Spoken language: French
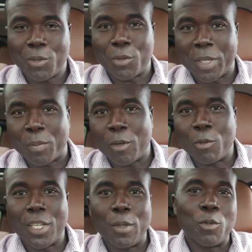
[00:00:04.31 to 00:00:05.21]
Je m'appelle
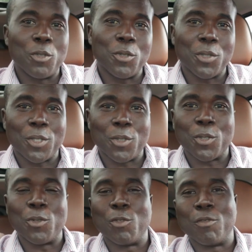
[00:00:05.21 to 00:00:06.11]
Willy pour tous ceux qui
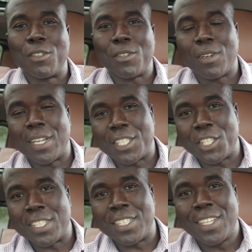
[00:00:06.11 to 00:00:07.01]
sont nouveaux sur la chaîne.